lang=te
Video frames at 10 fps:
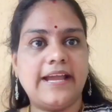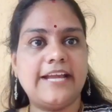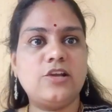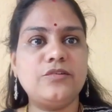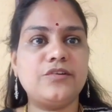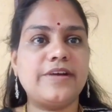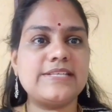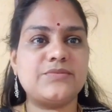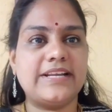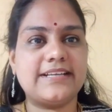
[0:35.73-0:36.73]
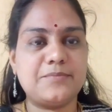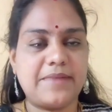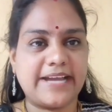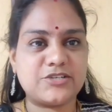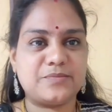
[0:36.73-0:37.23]
హలో వ్యూవర్స్ వెల్కమ్
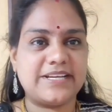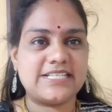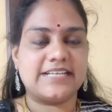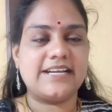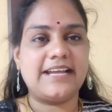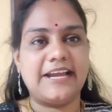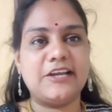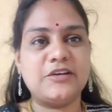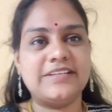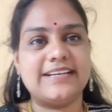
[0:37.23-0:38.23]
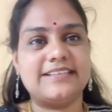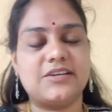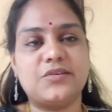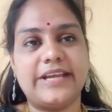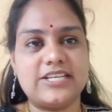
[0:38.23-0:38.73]
బ్యాక్ టు మై ఛానల్ ఎలా ఉన్నారు అందరూ
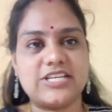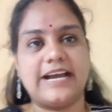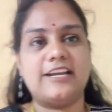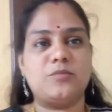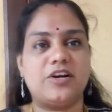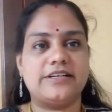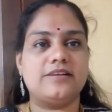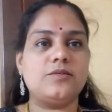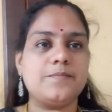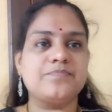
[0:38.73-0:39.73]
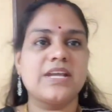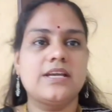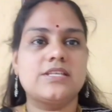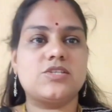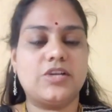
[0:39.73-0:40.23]
నేను చాలా బాగున్నాను
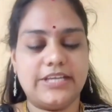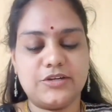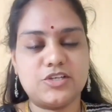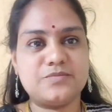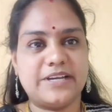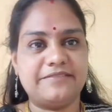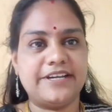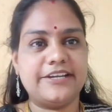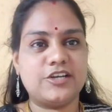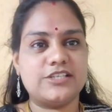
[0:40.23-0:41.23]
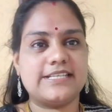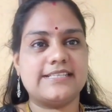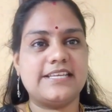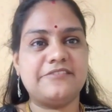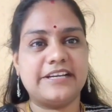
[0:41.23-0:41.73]
సో ఈరోజు మన వీడియో
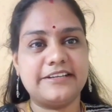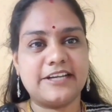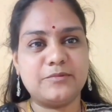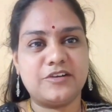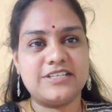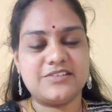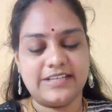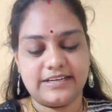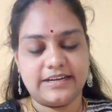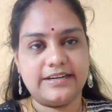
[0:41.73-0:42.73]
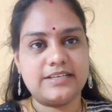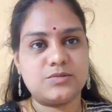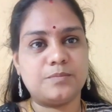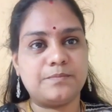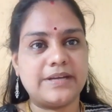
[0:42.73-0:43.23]
వచ్చేసి వన్ గ్రామ్ గోల్డ్ జ్యువెలరీ అండి
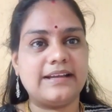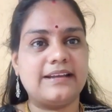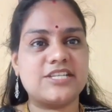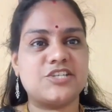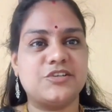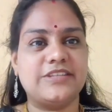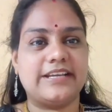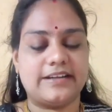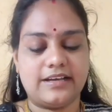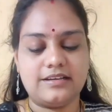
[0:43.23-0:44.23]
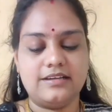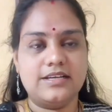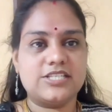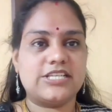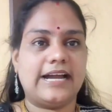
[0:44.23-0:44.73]
సూపర్ కలెక్షన్ ఉంది ఇక్కడ
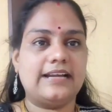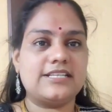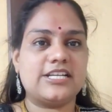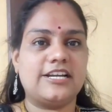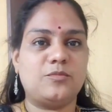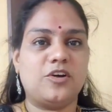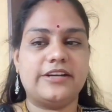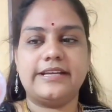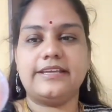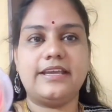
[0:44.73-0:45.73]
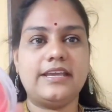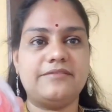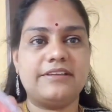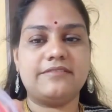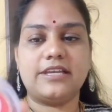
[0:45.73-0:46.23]
చాలా చాలా బాగున్నాయి
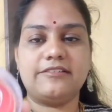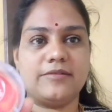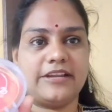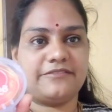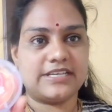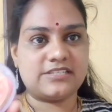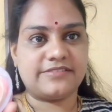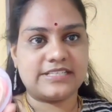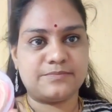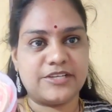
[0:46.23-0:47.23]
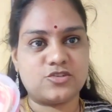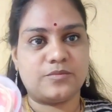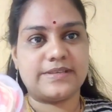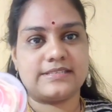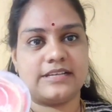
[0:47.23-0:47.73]
ఇవి ఇవి నేను ఫస్ట్ ఫస్ట్ మీకు
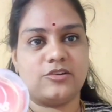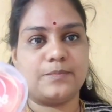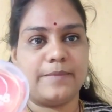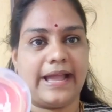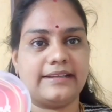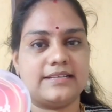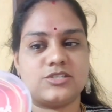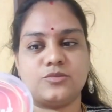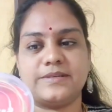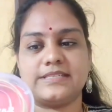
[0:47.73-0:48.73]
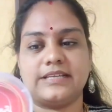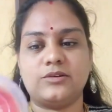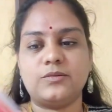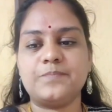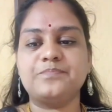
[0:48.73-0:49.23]
చూపిస్తున్నాను బ్యాంగిల్స్ చూపిస్తున్నాను